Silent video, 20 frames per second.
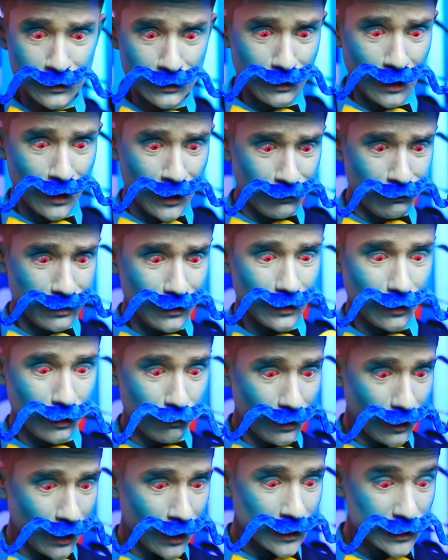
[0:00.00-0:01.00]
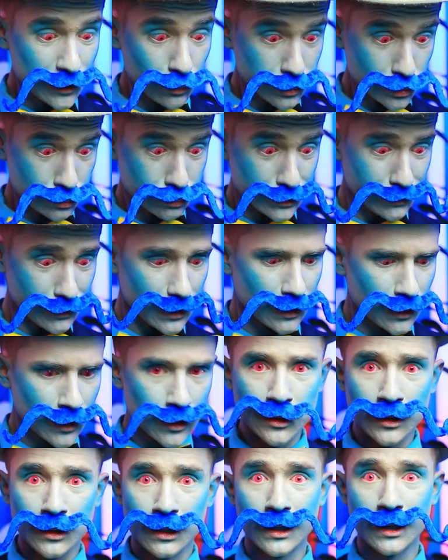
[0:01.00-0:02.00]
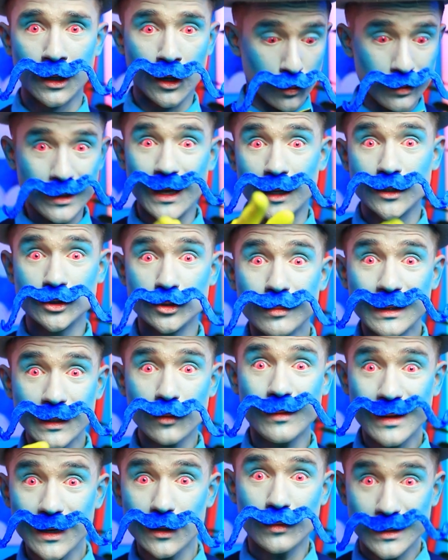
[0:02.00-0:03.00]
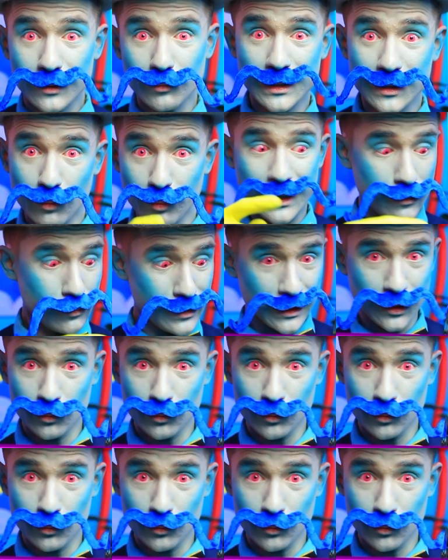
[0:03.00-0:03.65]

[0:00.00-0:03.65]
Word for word: Wir müssen den Würfel wieder ins Lot bringen. Hey Freunde, wisst ihr noch,